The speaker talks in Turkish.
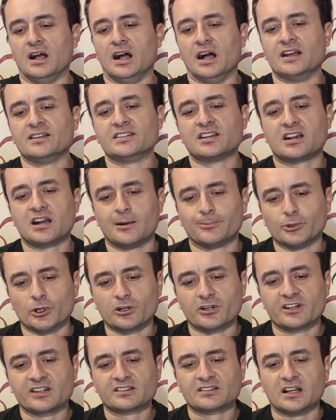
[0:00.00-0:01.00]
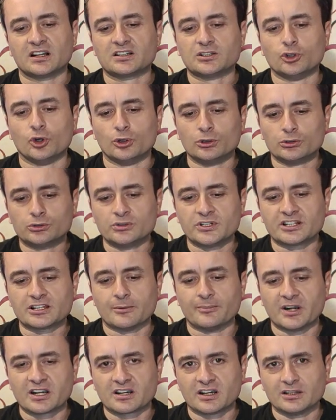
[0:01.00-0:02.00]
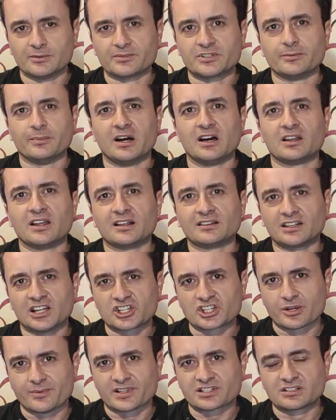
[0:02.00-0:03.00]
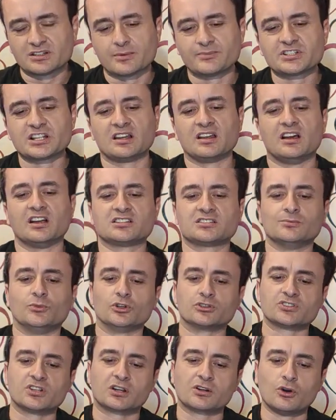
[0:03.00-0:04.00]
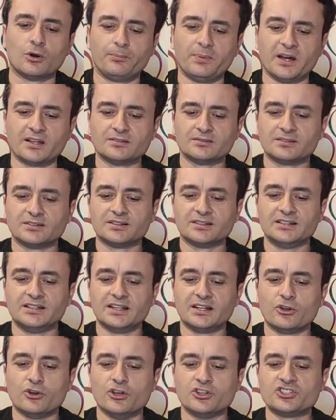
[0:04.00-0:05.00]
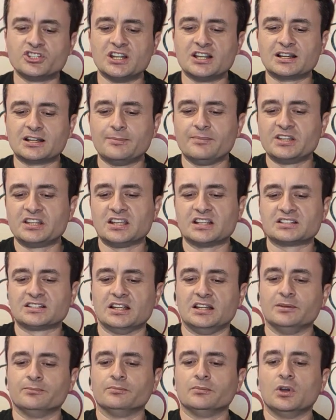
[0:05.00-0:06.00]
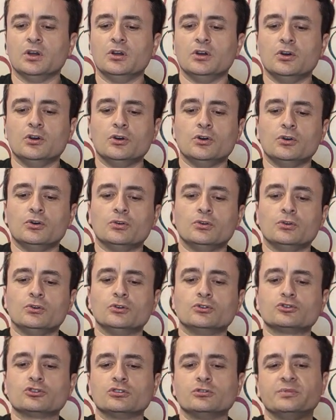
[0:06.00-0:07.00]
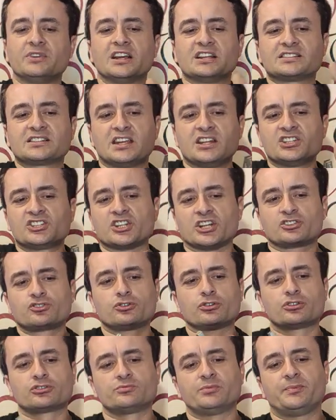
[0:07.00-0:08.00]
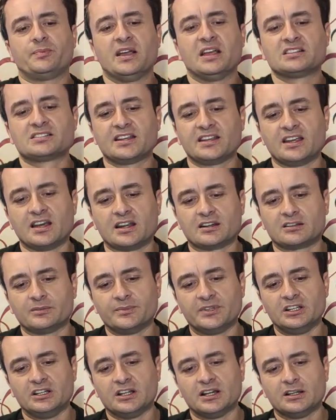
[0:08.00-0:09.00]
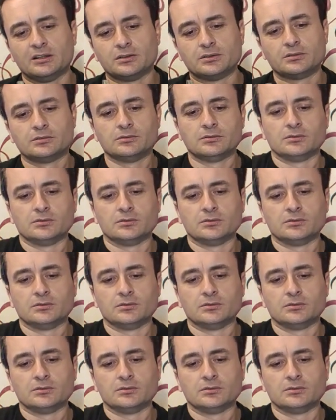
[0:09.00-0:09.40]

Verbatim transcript: Hangi kabloların takılı olduğuna da bakalım ki bağlantı aşamasında bize lazım olacak. Kopan yeri öncelikle bir keselim. Ucunu biraz geniş açıyoruz bir pense yardımıyla.